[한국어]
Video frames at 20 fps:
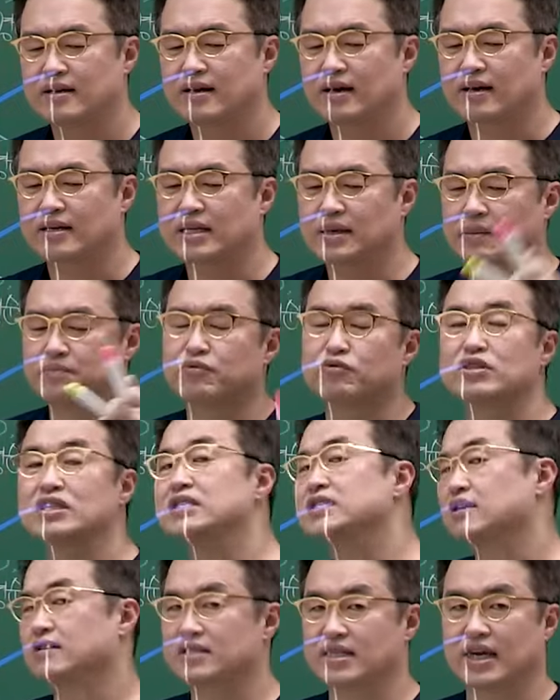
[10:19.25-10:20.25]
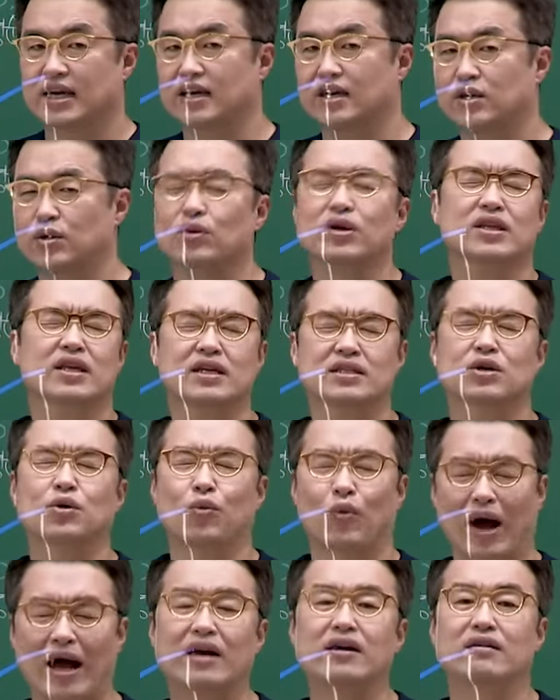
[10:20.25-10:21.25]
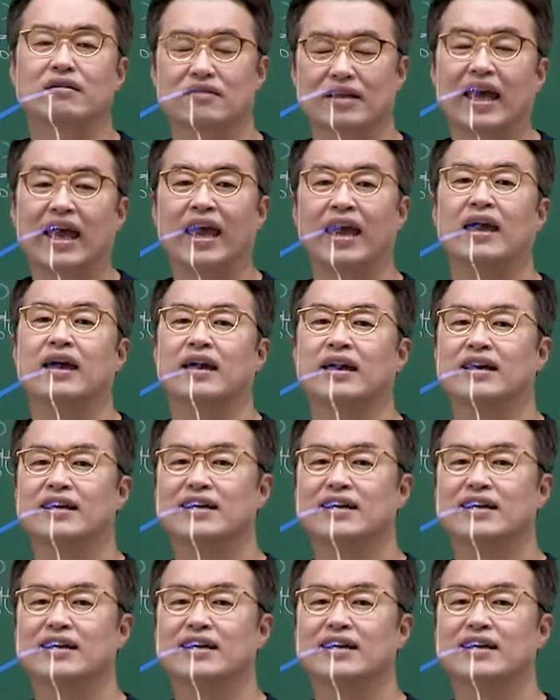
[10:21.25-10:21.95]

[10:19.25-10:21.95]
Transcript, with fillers: 아, 그다음에 북진 정책, 요게 태제 왕건의